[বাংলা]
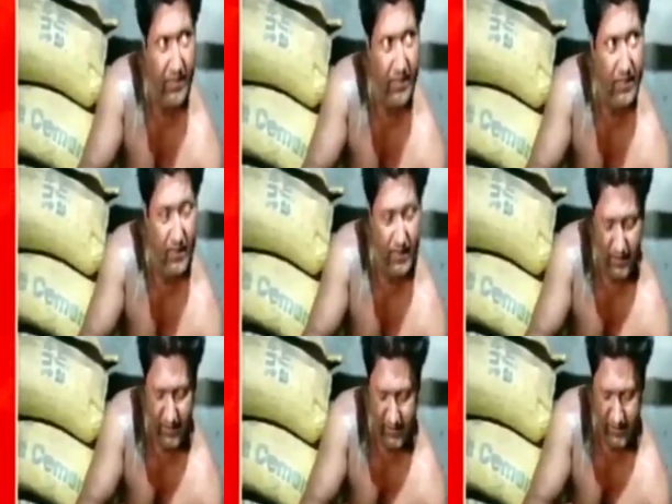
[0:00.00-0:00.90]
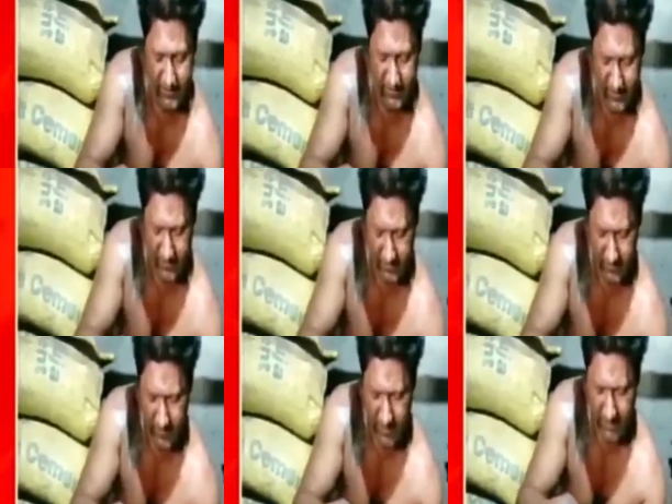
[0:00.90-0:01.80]
কবে বাইরে পাঠিয়েছিলেন
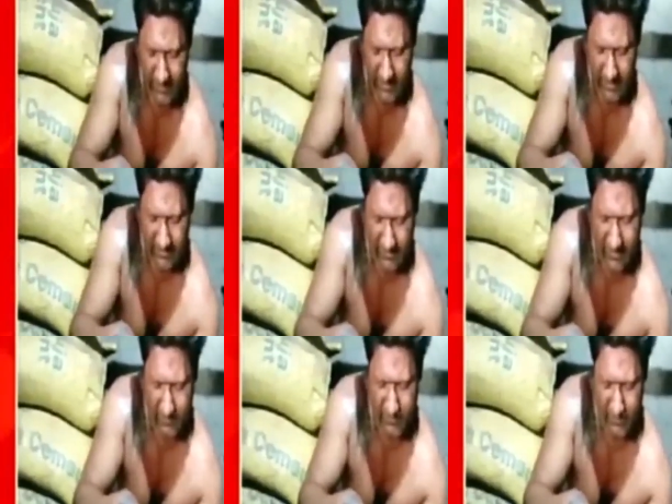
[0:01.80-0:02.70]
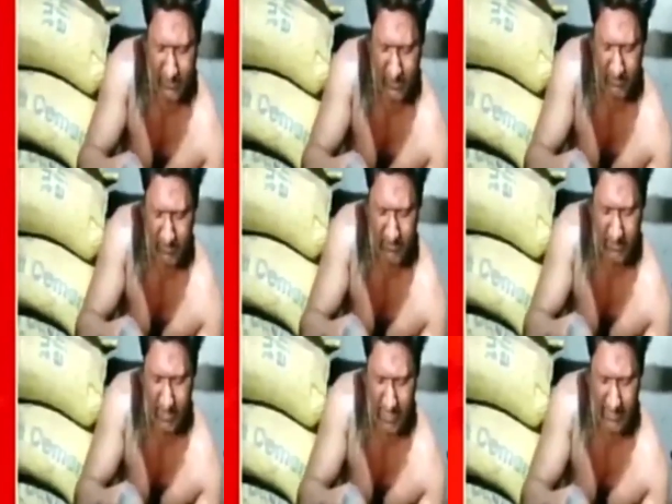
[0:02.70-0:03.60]
বাইরে গেছে বিশ্বকর্মা পূজার আগে